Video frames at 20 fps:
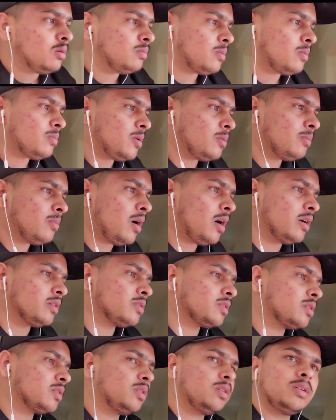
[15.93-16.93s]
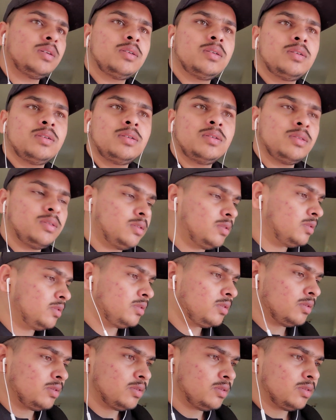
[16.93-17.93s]
माई
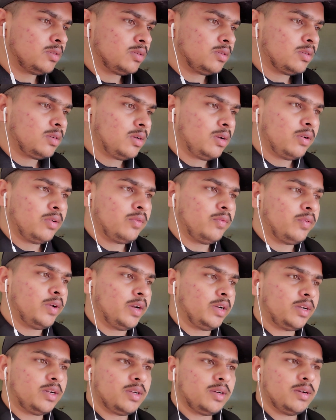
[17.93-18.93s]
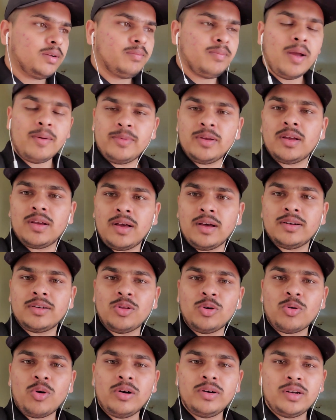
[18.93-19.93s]
मास्क वेट मैं अभी
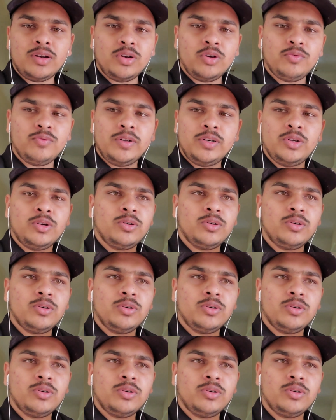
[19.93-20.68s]
करता हूँ कंटिन्यू वीडियो